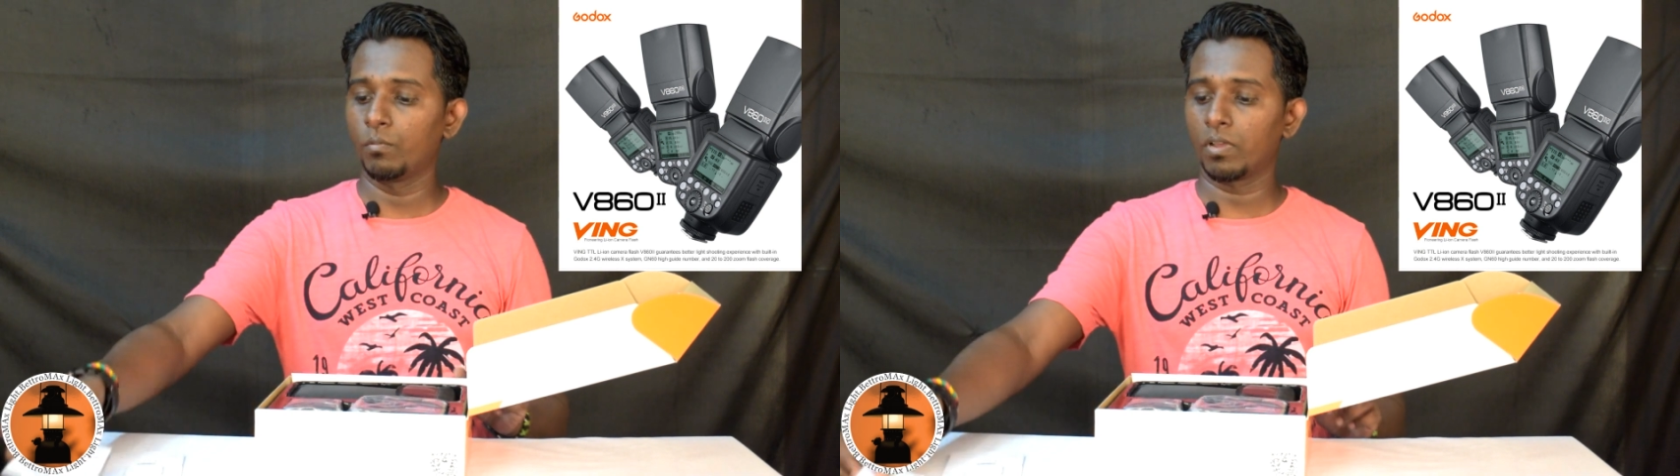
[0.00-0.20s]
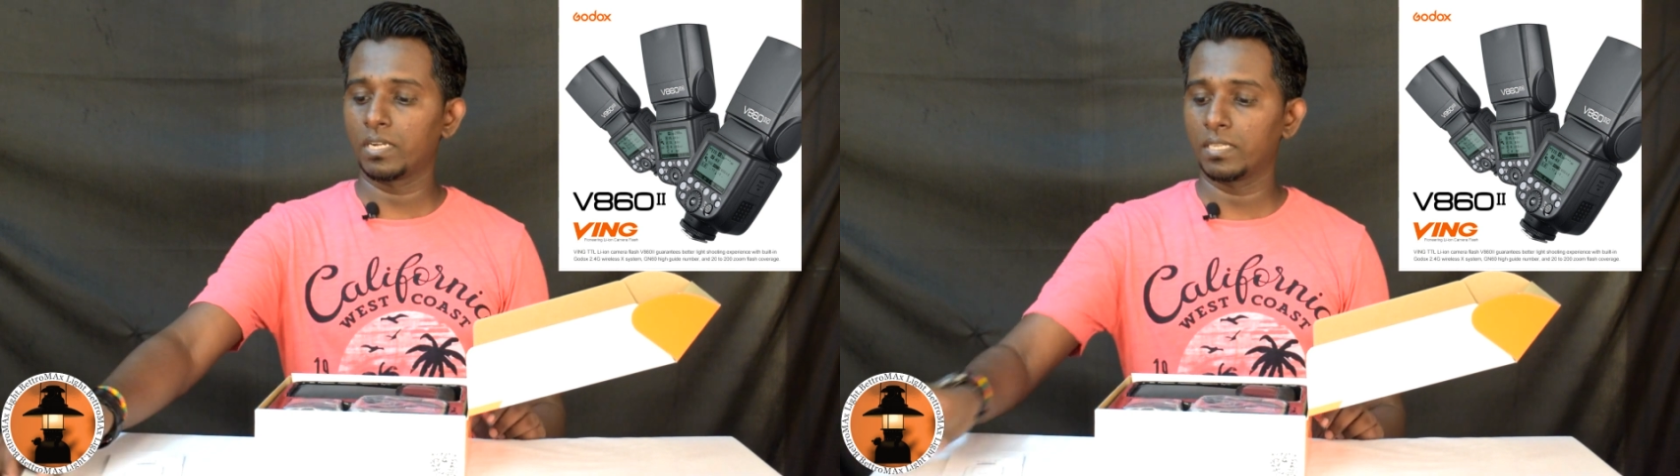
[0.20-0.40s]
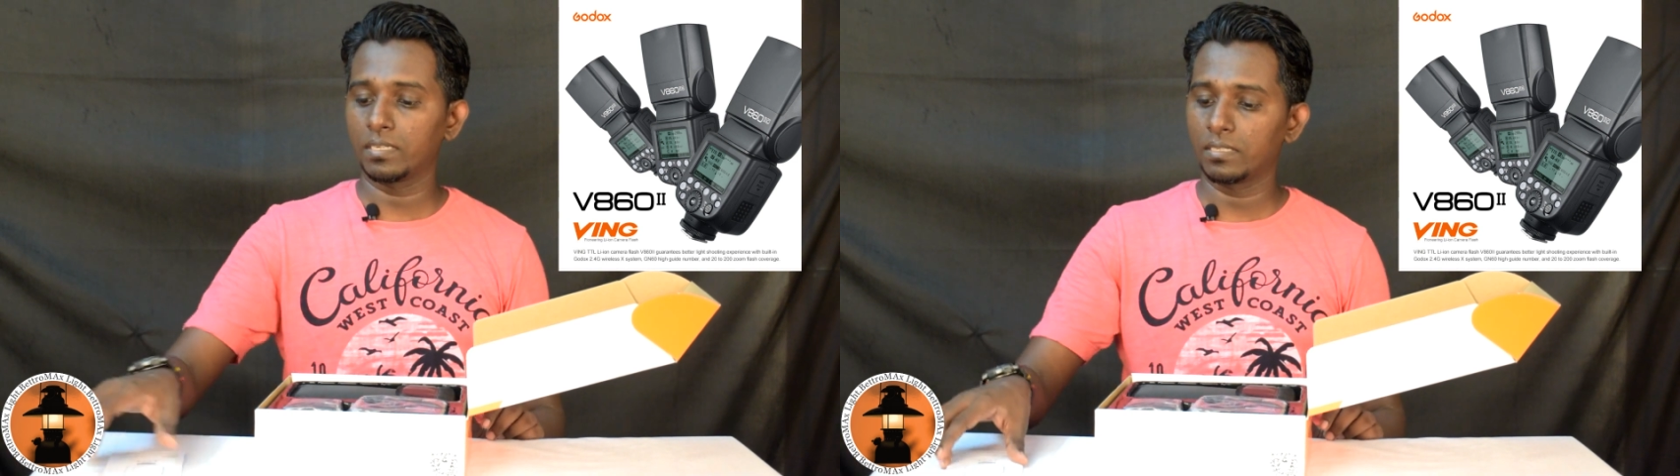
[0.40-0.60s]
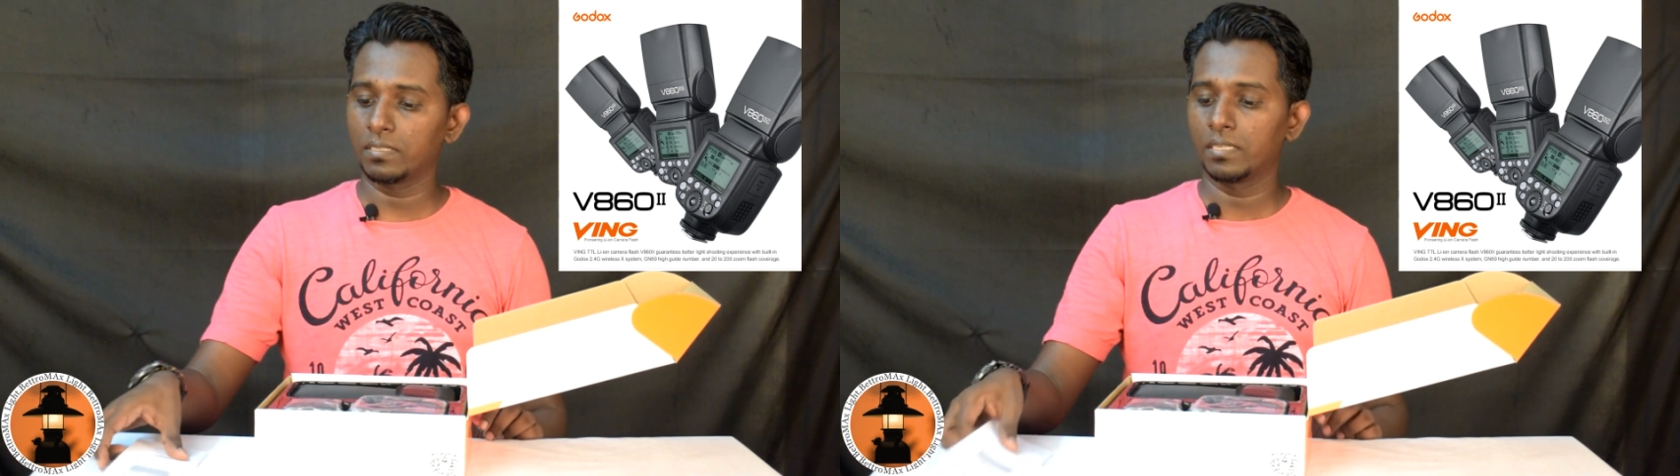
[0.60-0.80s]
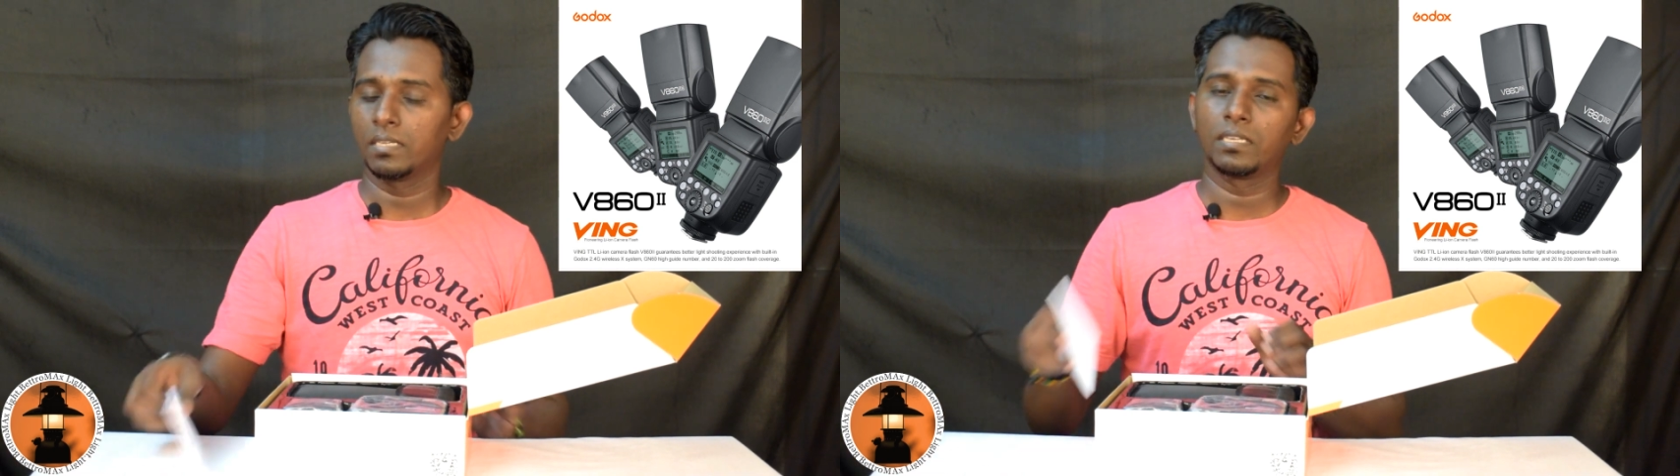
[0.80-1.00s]
வாரண்ட்டி
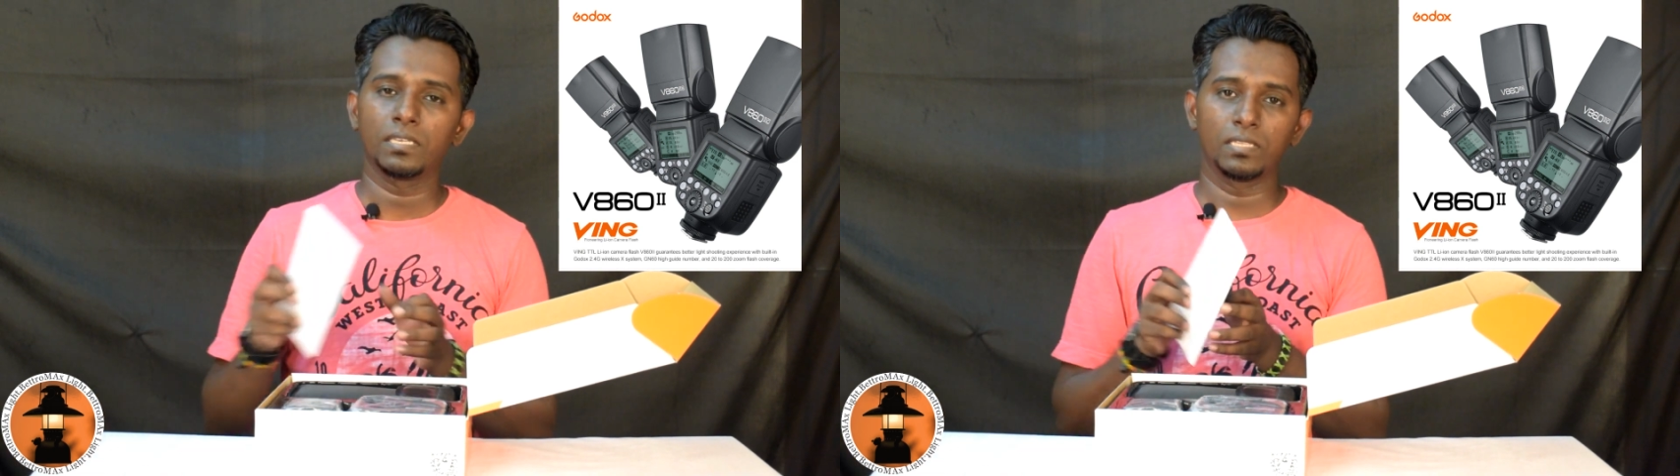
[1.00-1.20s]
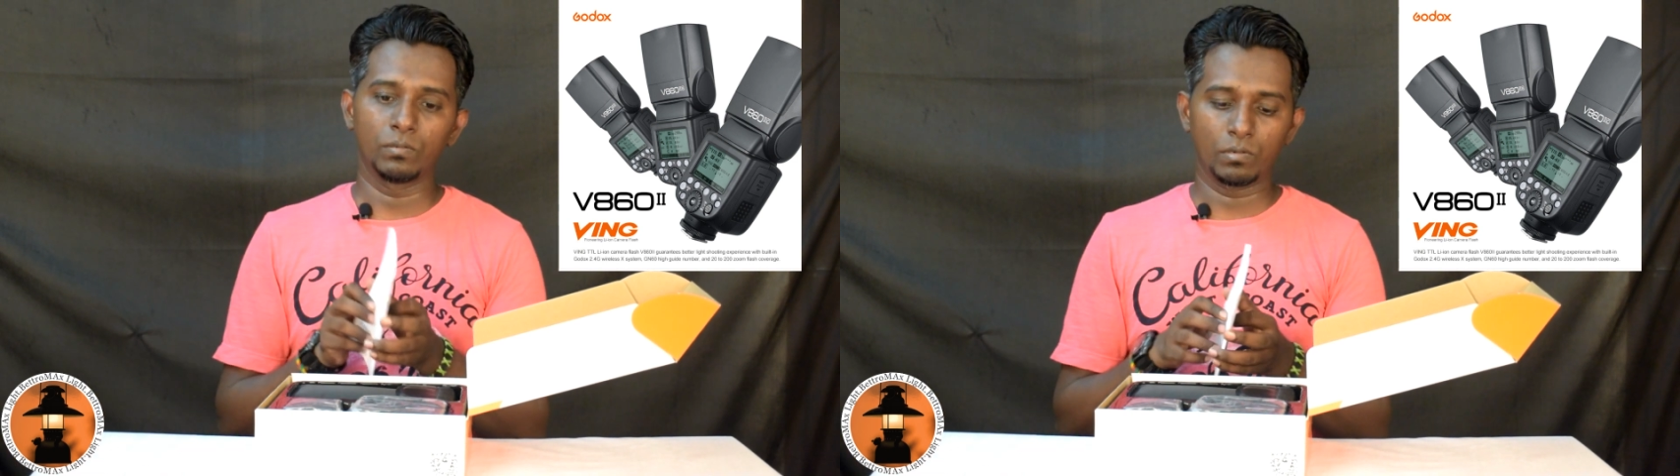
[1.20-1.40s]
இருக்குது இது